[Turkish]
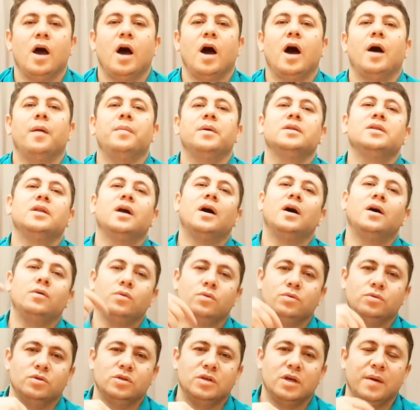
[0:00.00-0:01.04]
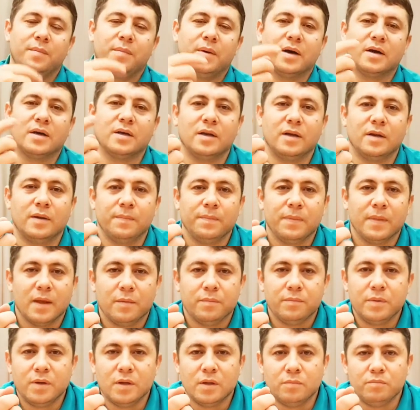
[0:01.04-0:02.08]
Ama daha önce bakın
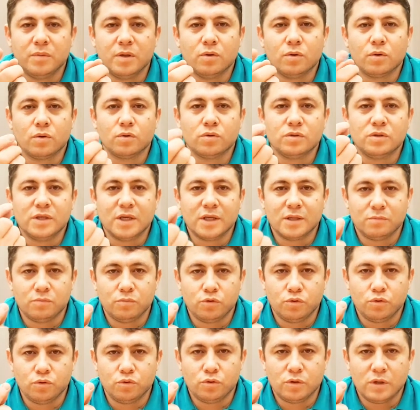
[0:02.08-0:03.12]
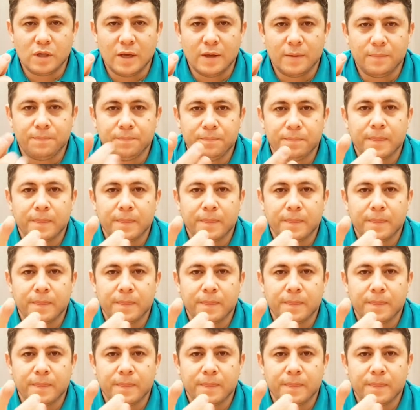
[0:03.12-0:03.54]
1973'te